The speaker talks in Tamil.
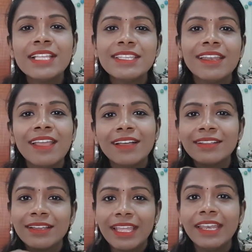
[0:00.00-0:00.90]
சரி
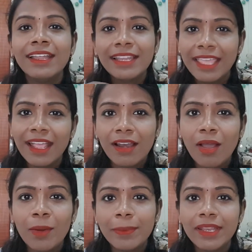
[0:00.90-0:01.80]
அதை என்னன்னு
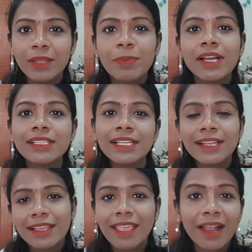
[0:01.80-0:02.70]
கேட்கலாம் அப்படின்னு பக்கத்தில்
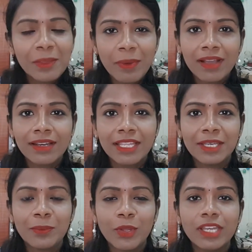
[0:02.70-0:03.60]
இருக்க யானை
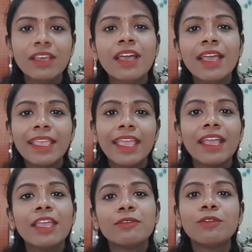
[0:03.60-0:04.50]
பாகன்கிட்ட போயிட்டு
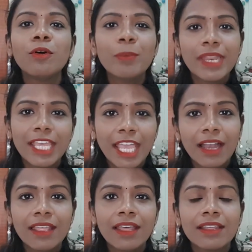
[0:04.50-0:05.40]
ஏங்க இவ்வளோ பெரிய
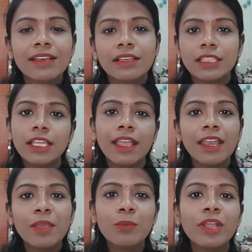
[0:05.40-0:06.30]
யானையாக இருக்குது இந்த
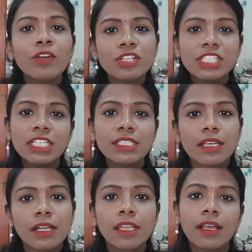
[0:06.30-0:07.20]
யானையை போய் ஒரு சின்ன
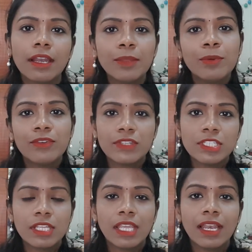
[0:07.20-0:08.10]
சங்கிலியில் கட்டி போட்டு
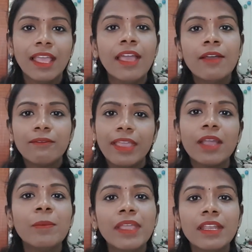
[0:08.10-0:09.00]
வச்சுருக்கீங்களே
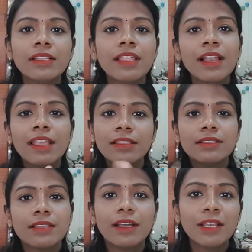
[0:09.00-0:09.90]
வேகமாக இழுத்தாலே
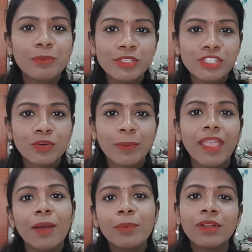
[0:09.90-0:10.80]
அந்த சங்கிலி
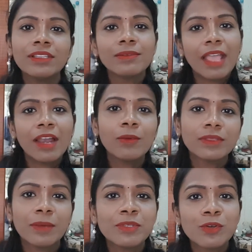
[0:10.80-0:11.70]
பிச்சுமே அப்புறம் அந்த யானை
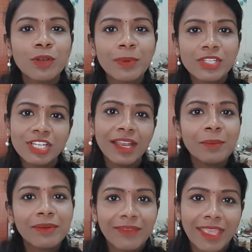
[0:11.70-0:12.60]
தப்பிச்சு ஓடி போயிடுச்சுன்னா
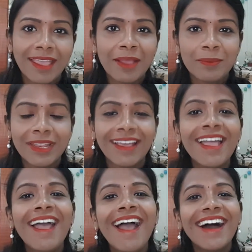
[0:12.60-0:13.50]
என்ன பண்ணுவீங்க அப்படின்னு
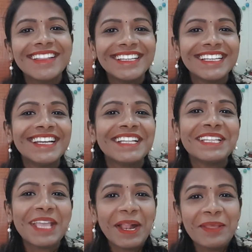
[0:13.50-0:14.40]
அதுக்கு
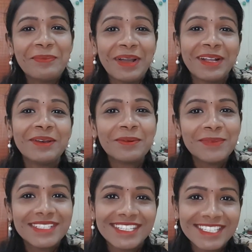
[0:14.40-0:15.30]
அந்த யானை பாகன் அப்படின்னு
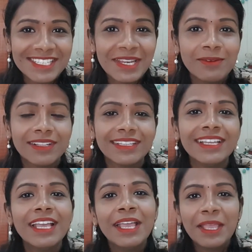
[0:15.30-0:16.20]
ரொம்ப சிரிச்சுட்டே
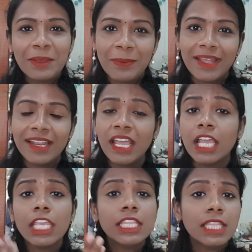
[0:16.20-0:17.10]
வந்து இங்கே
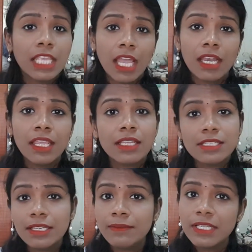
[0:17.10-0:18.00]
பாருங்கள் இந்த யானையை
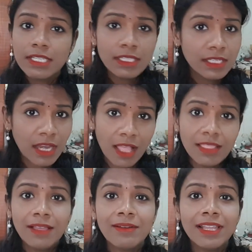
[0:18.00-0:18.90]
சின்ன வயசுலேருந்து
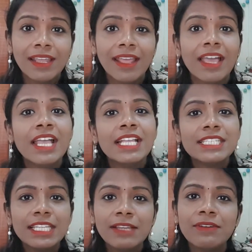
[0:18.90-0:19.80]
நான் தான் வளர்க்குறேன்
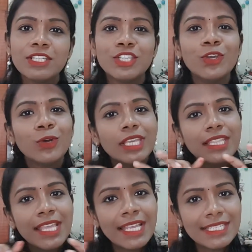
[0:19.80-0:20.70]
சின்ன வயசுலேயும்
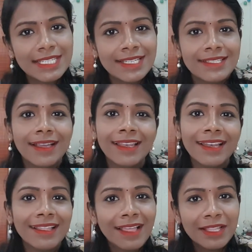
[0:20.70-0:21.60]
இதே சின்ன
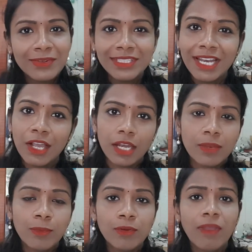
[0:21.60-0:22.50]
சங்கிலியில் தான் அதை வந்து நான்
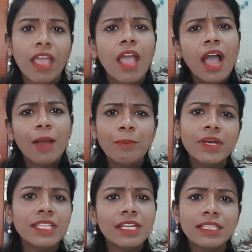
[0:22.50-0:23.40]
கட்டி போடுவேன்
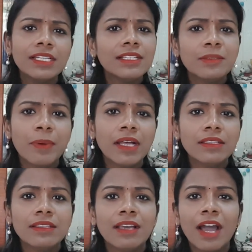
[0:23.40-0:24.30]
அப்போ அது இழுத்து இழுத்து
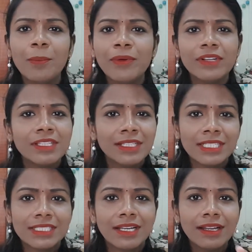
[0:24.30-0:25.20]
பார்த்தது அப்போ வந்து
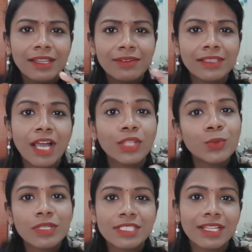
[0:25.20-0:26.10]
அந்த சங்கிலி வந்து
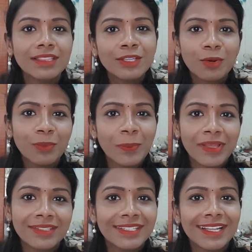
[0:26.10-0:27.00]
அதோட ஸ்ட்ரென்த்துக்கு ரொம்ப
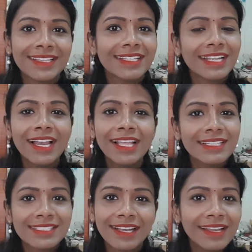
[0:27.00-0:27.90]
பெருசாக இருந்ததுனால
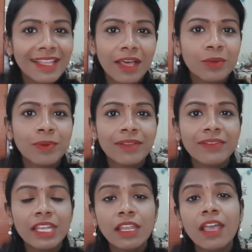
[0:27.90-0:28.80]
அந்த சங்கிலி
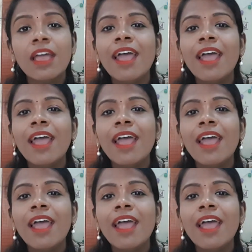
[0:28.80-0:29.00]
அறுபடவே இல்லை